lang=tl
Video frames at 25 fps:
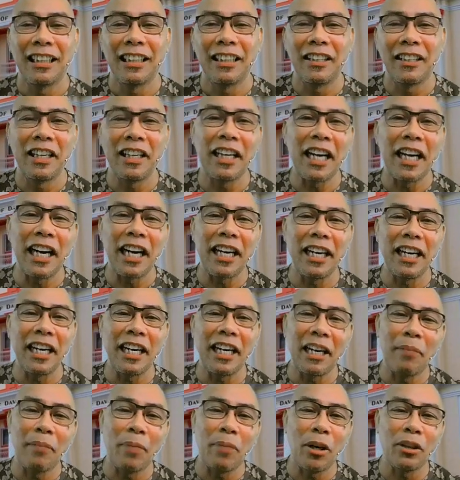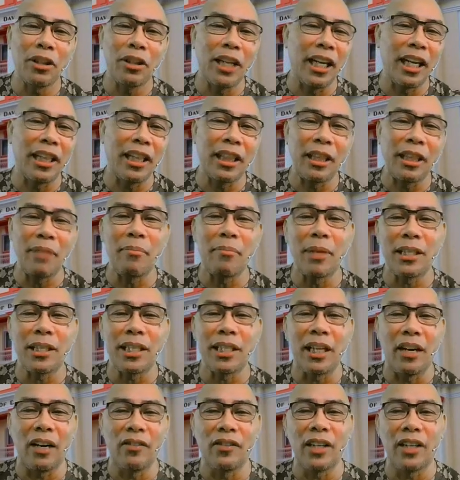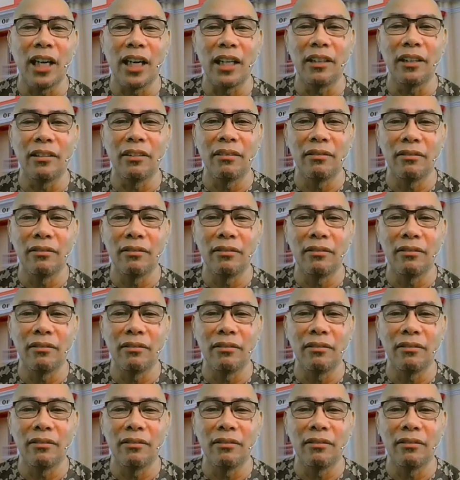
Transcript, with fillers: regarding about the intimacy of God?